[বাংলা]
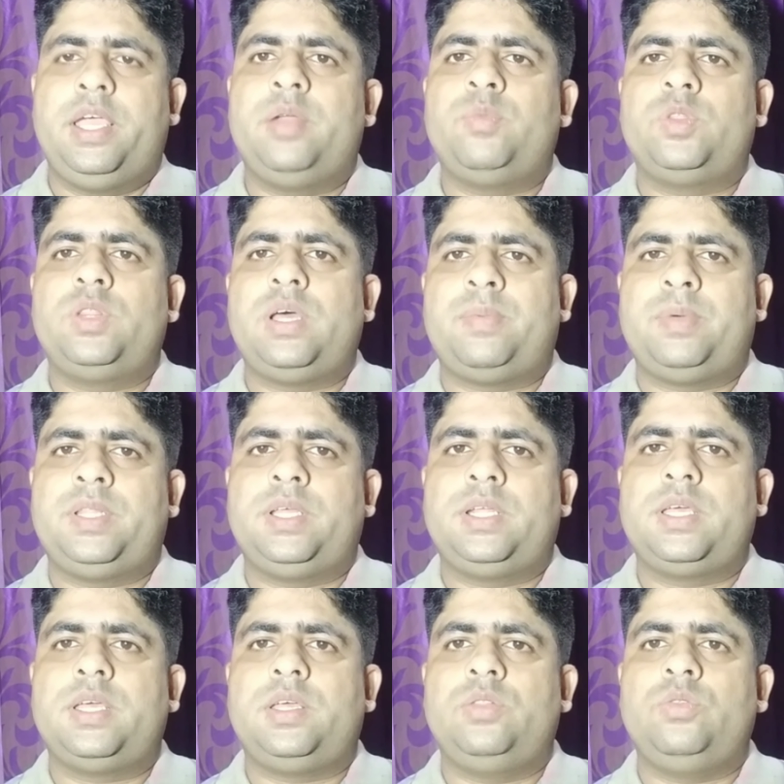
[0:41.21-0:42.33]
এর মধ্যে
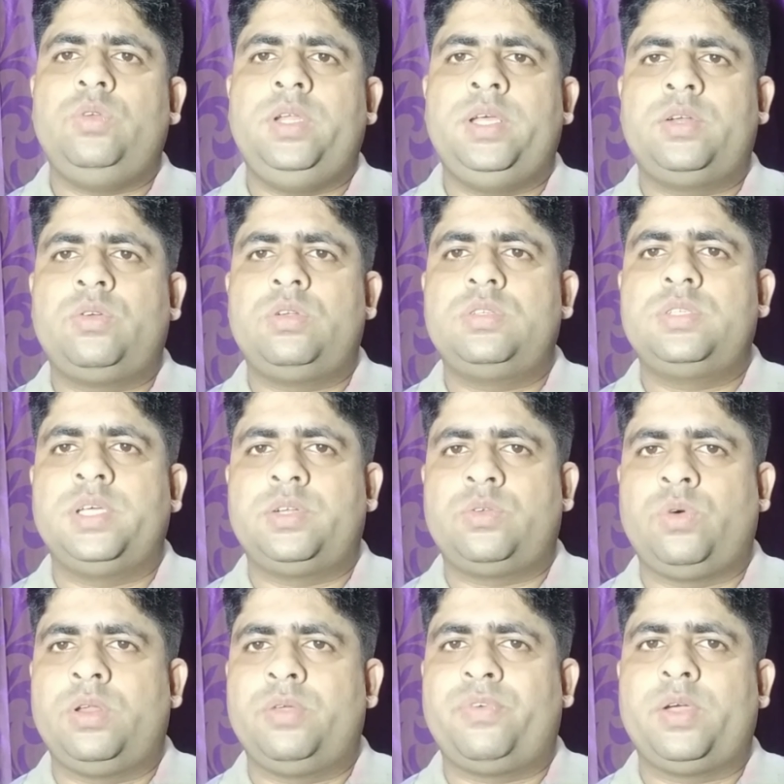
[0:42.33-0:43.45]
আমাদেরকে কিন্তু নেট সেট
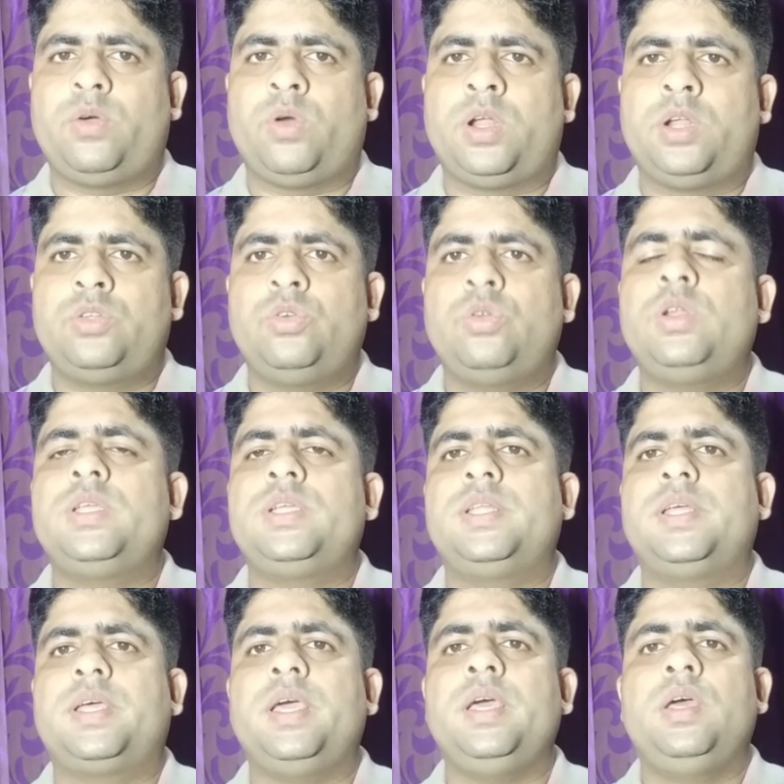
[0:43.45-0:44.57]
কোয়ালিফাই করার জন্য
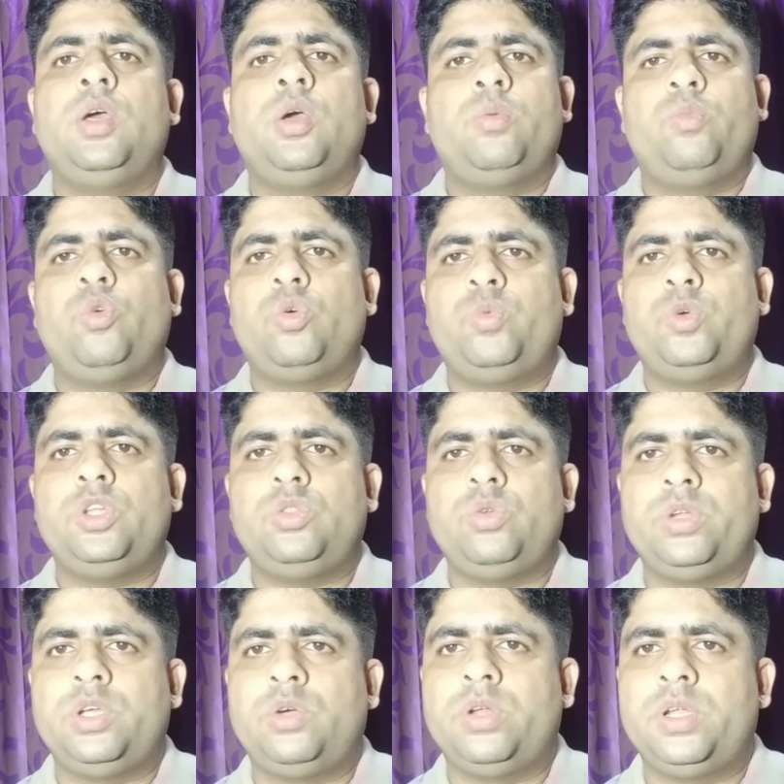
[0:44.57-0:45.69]
নিজেদেরকে পুরোপুরি
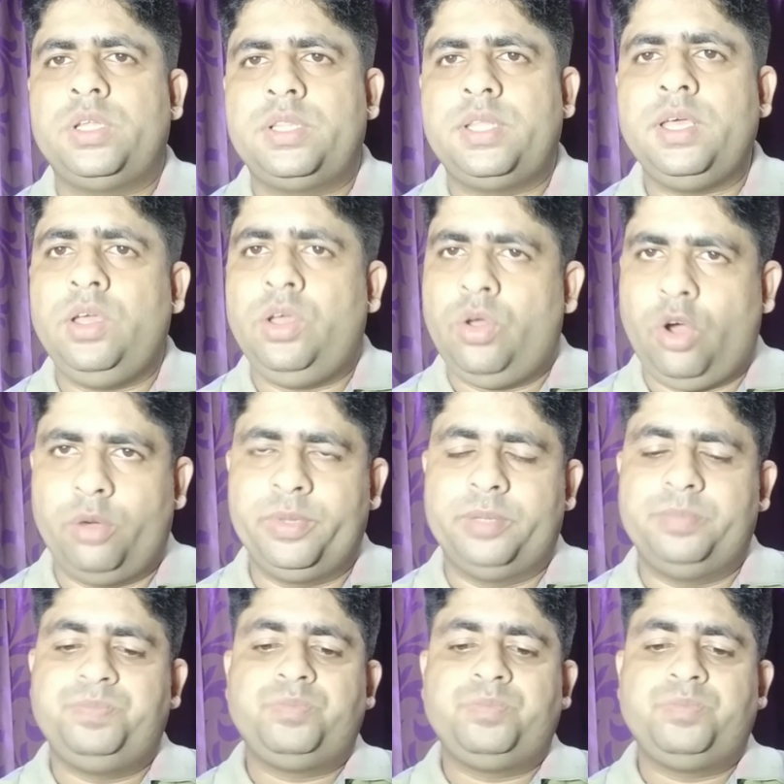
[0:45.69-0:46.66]
তৈরি করে নিতে হবে